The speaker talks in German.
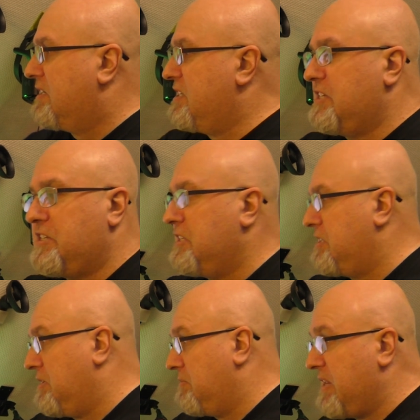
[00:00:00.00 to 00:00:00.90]
die, die,
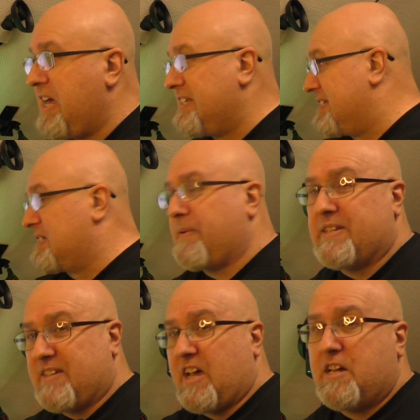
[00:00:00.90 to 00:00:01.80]
die ersten zwei
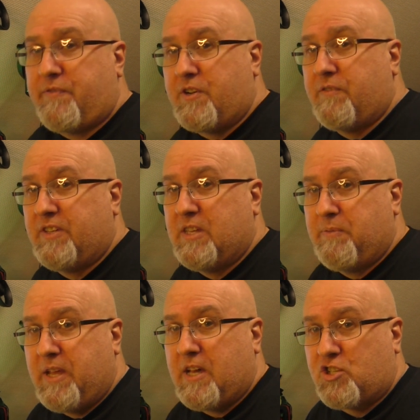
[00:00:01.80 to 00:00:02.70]
Zeilen von der
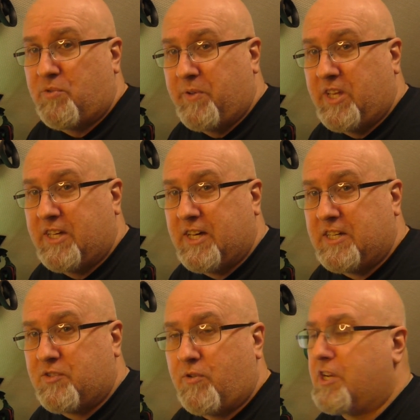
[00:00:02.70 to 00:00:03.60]
Wikipedia schon
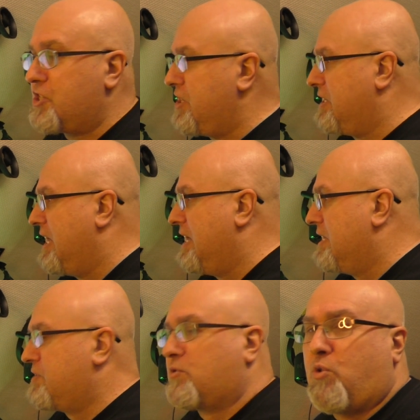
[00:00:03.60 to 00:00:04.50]
mitgekriegt und da steht,
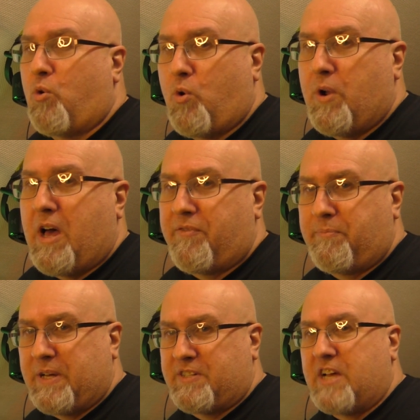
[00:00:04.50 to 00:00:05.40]
so
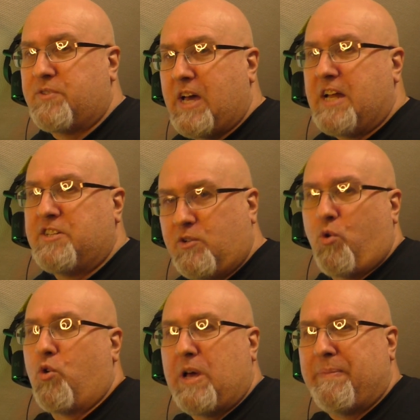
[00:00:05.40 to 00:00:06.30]
Corona-Partei, also eine
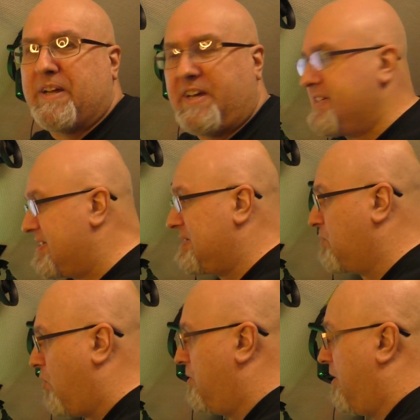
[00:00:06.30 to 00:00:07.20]
Anti-Corona-Partei ist es im
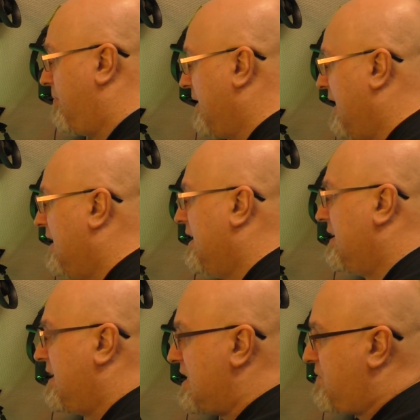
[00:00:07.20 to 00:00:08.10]
Grunde.
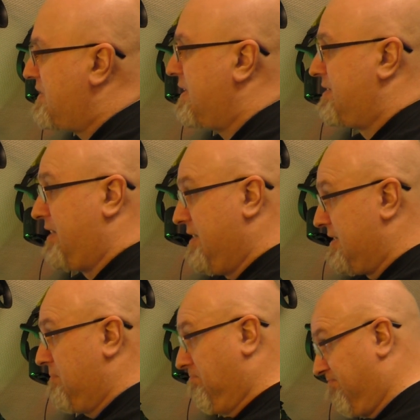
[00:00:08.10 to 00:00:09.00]
Das, was jetzt hier
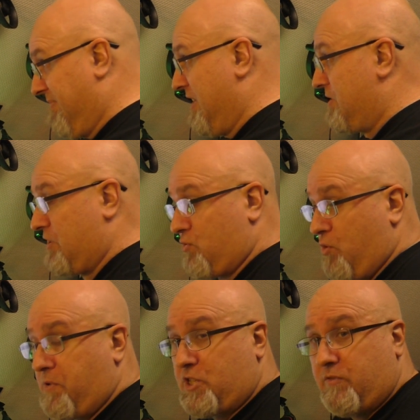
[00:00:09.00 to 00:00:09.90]
ist, ist das
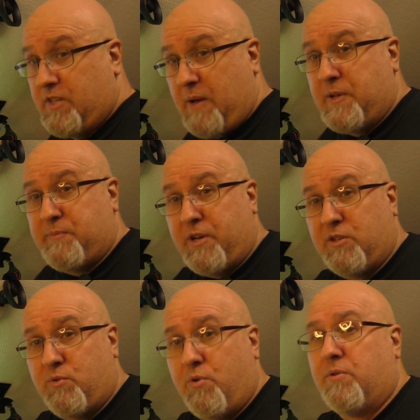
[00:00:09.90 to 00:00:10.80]
Typische wie damals bei
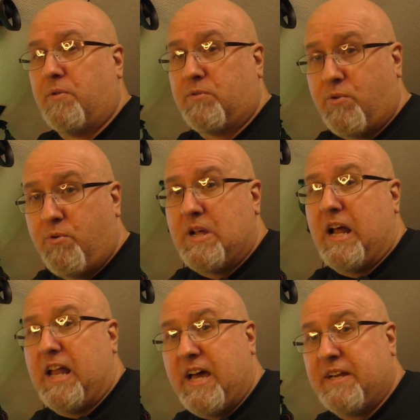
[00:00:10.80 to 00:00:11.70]
den Grünen. Grün
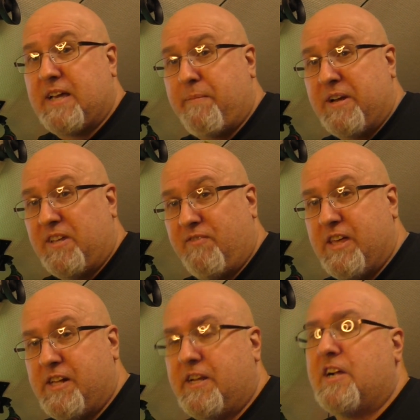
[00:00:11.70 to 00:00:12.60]
allein kann man nicht
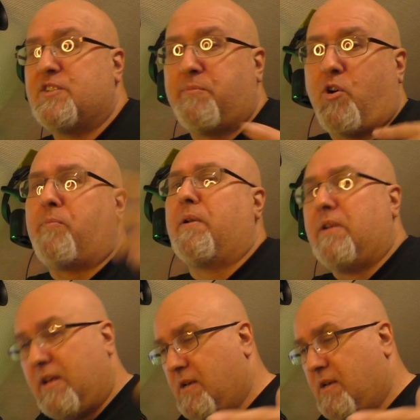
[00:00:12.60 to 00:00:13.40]
wählen, also braucht man